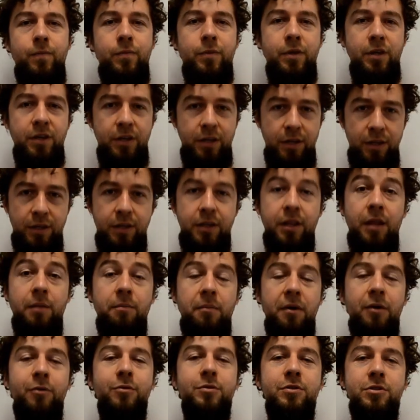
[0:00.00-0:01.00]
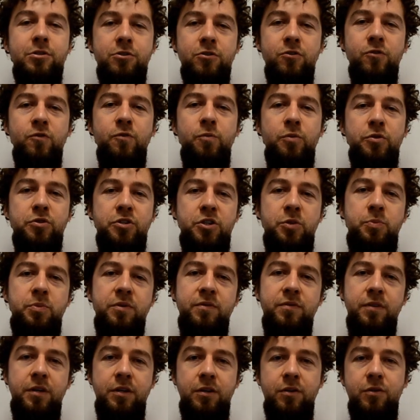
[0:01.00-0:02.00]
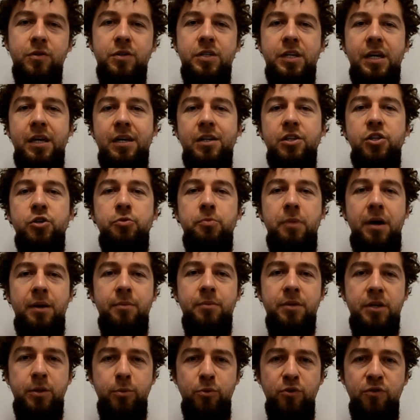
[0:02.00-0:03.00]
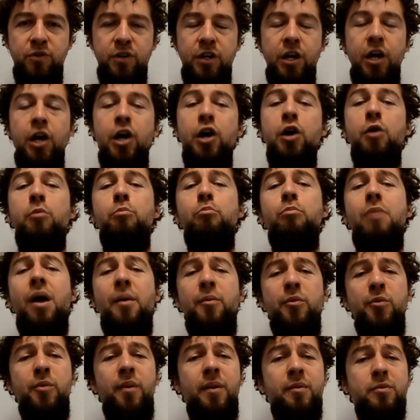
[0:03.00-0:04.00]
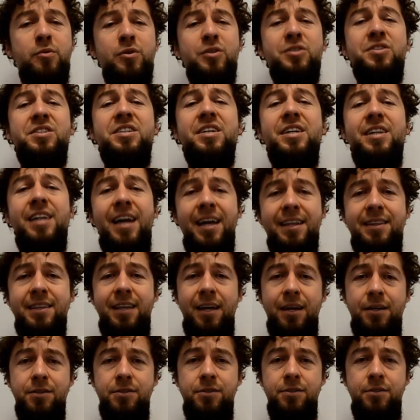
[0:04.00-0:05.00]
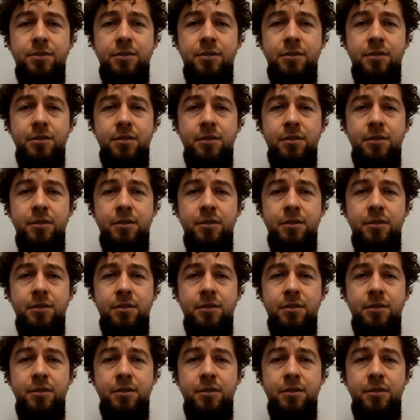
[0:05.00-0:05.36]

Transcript: I ten mały żółw poszedł pewnego dnia do mamy i mówi Mamo, mamo, chcę latać.